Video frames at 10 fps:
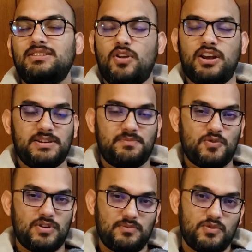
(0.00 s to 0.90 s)
স্কলারশিপ
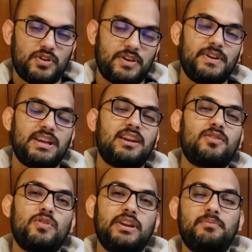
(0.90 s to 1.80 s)
প্রোগ্রামগুলোকে ফিল্টার
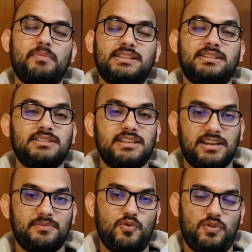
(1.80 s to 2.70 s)
করলেন মাস্টার্স
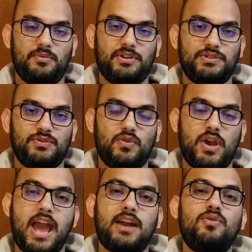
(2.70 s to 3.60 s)
ডিগ্রি প্রোগ্রামের জন্য
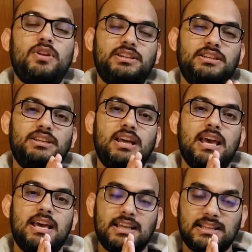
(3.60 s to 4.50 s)
এখন আসেন
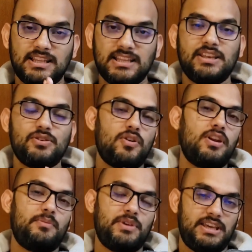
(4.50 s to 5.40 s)
দ্বিতীয়
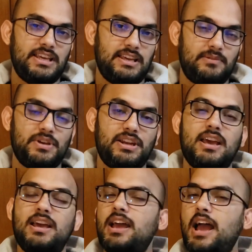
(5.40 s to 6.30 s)
কলামে কি লিখবেন
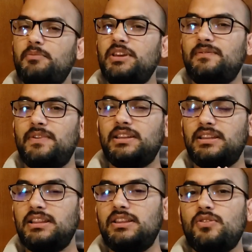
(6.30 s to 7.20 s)
আমি ইনফ্যাক্ট
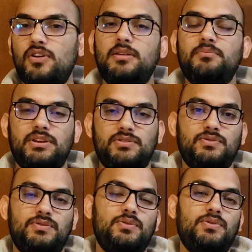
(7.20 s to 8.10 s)
দ্বিতীয় কলাম না
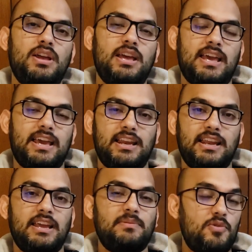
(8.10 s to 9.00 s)
শুধু এখানে
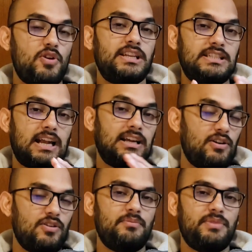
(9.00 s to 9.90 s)
এরপরে চারটা
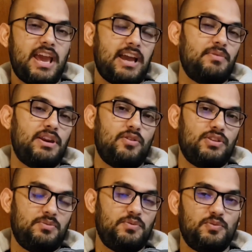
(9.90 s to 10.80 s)
কলাম নিয়ে একবারে
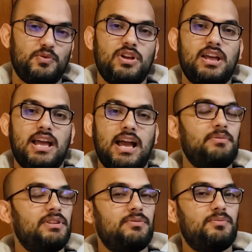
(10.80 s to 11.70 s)
কথা বলবো
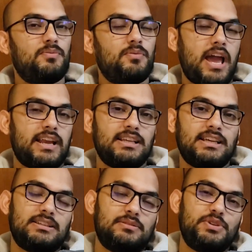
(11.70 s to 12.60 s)
আপনাদের একটা
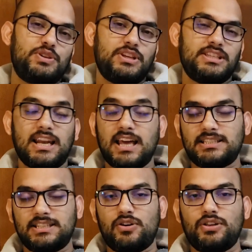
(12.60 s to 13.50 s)
বিষয় জানা
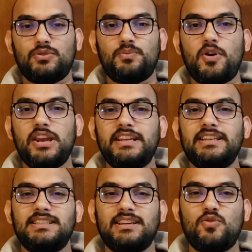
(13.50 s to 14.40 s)
আছে হয়তো
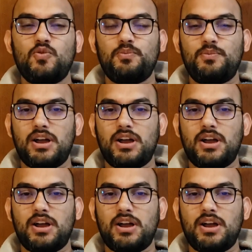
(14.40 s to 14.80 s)
পলিটিক্সে খুব